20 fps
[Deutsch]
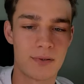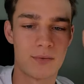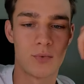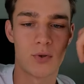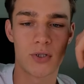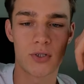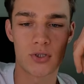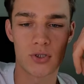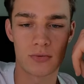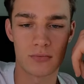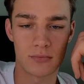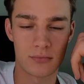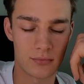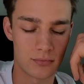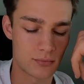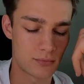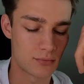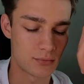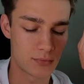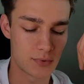Apple Watch?
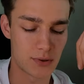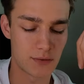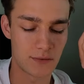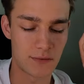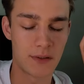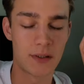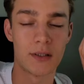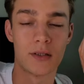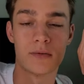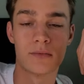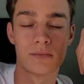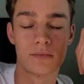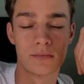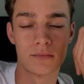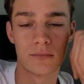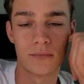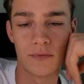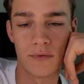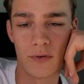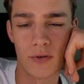Die 4.
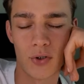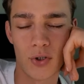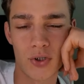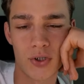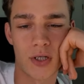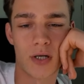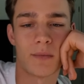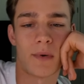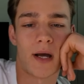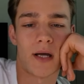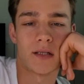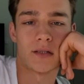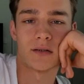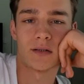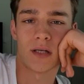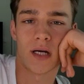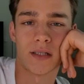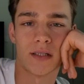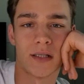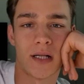Vor, ich glaube,
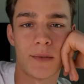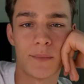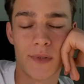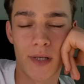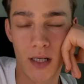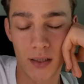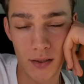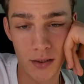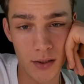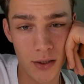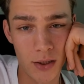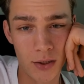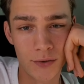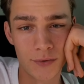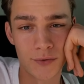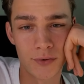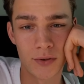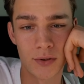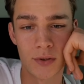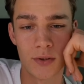ein, eineinhalb Jahren
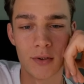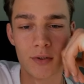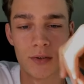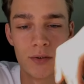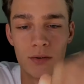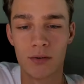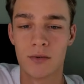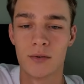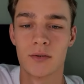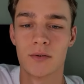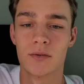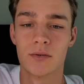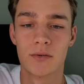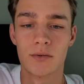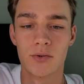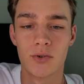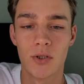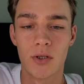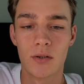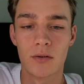gekauft.
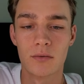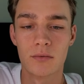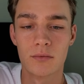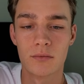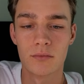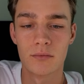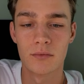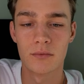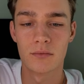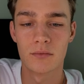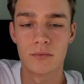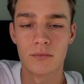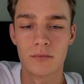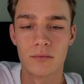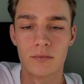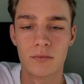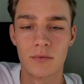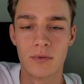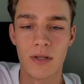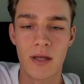Ja.
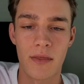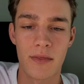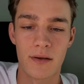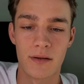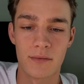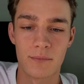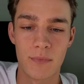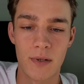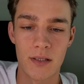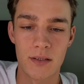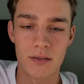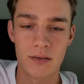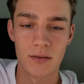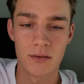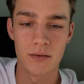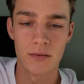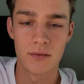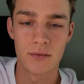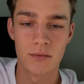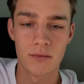Nothing
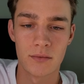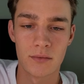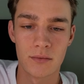special.